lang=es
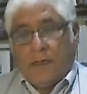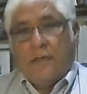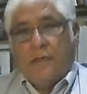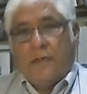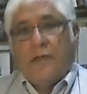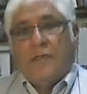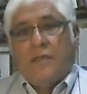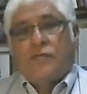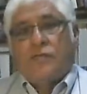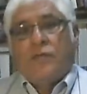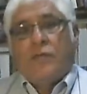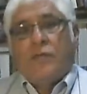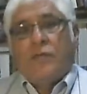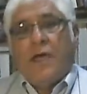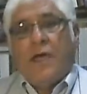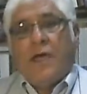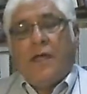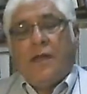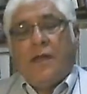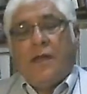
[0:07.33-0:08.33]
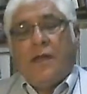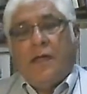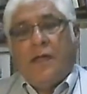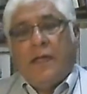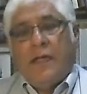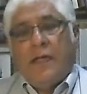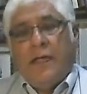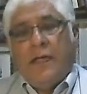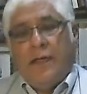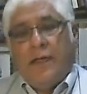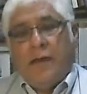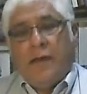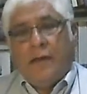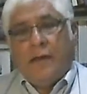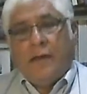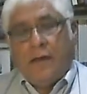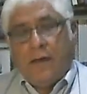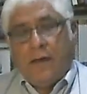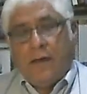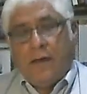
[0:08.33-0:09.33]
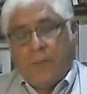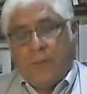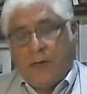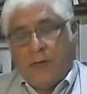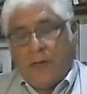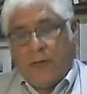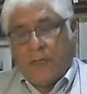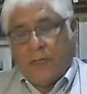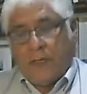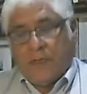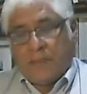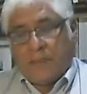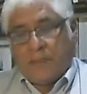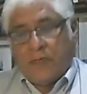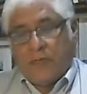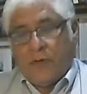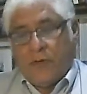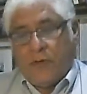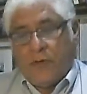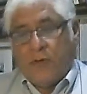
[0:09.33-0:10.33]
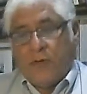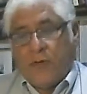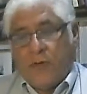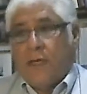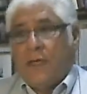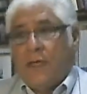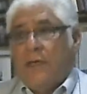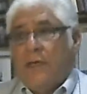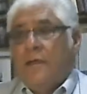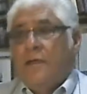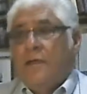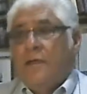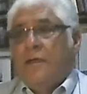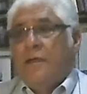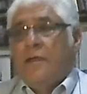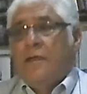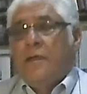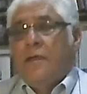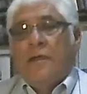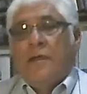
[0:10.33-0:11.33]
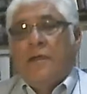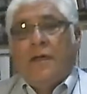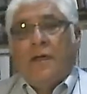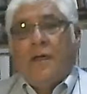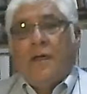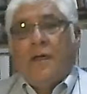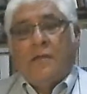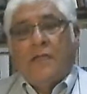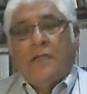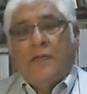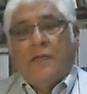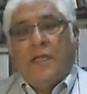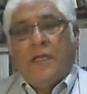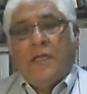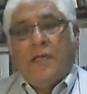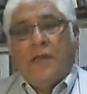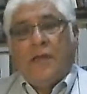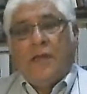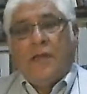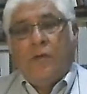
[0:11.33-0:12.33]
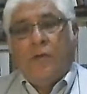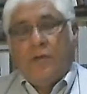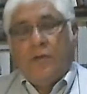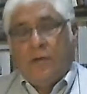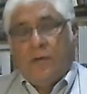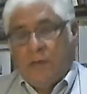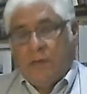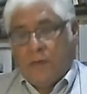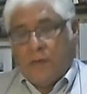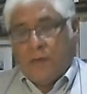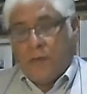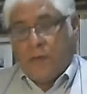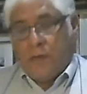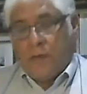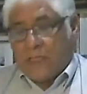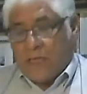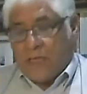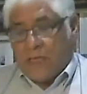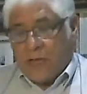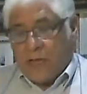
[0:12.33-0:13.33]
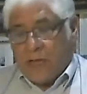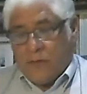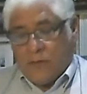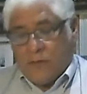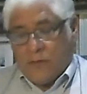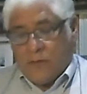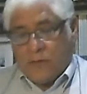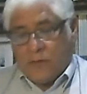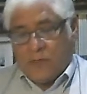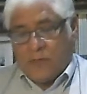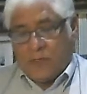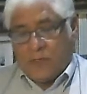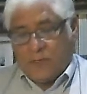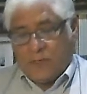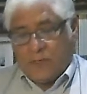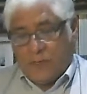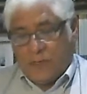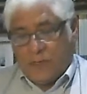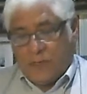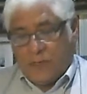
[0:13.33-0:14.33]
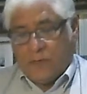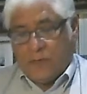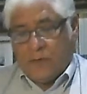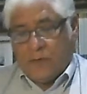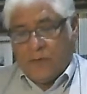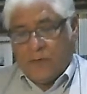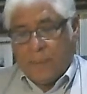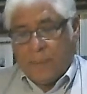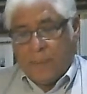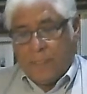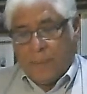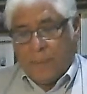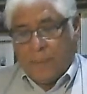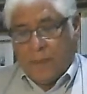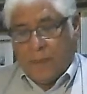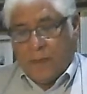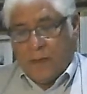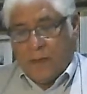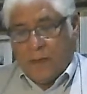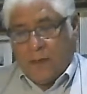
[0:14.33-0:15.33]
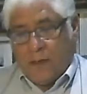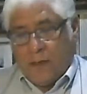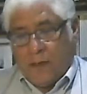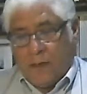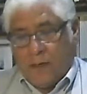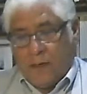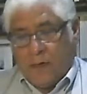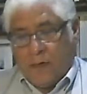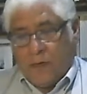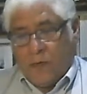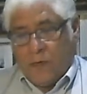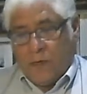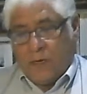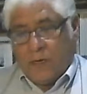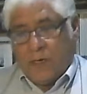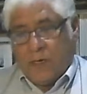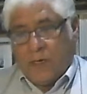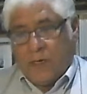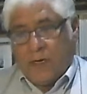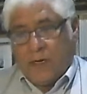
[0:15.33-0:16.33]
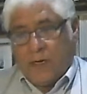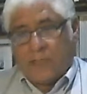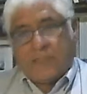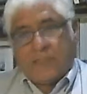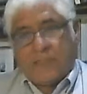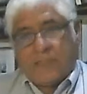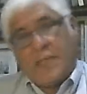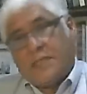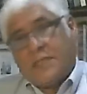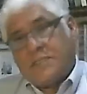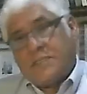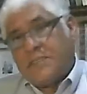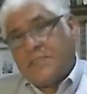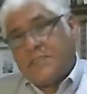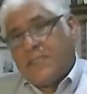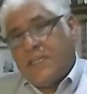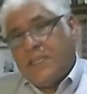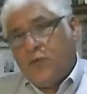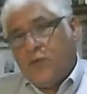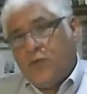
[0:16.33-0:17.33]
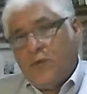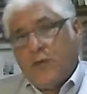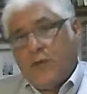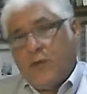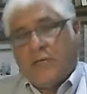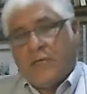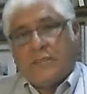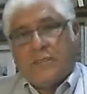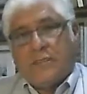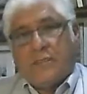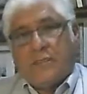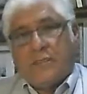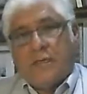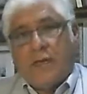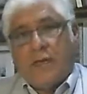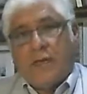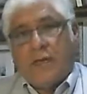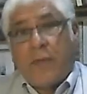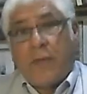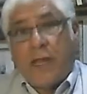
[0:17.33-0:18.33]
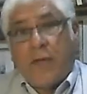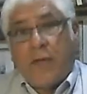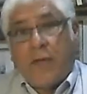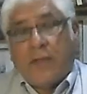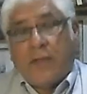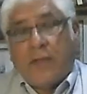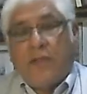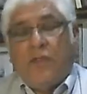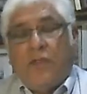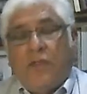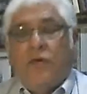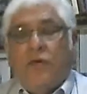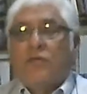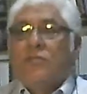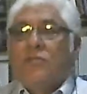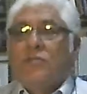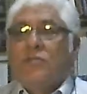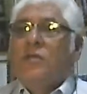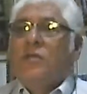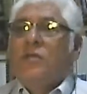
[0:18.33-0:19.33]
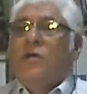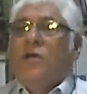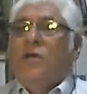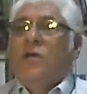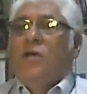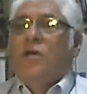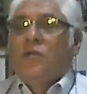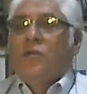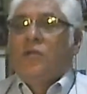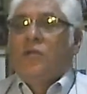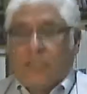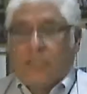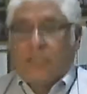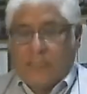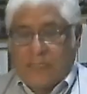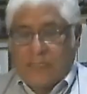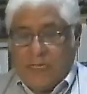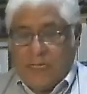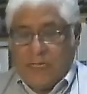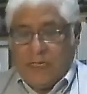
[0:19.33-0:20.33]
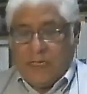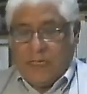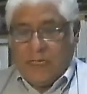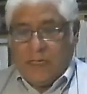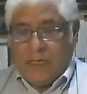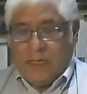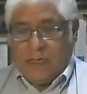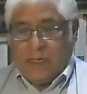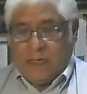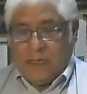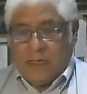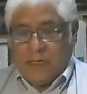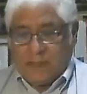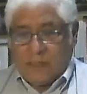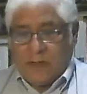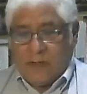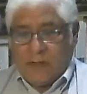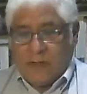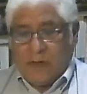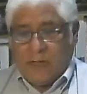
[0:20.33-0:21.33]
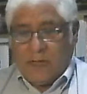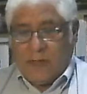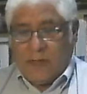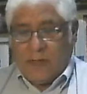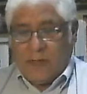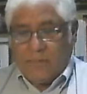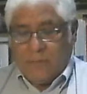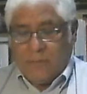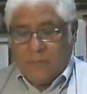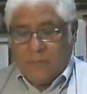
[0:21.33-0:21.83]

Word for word: estudiar, a leer la palabra del Señor y a, a tener un comentario con respecto a lo que las Sagradas Escrituras, la palabra de Dios, nos enseña en esta hora,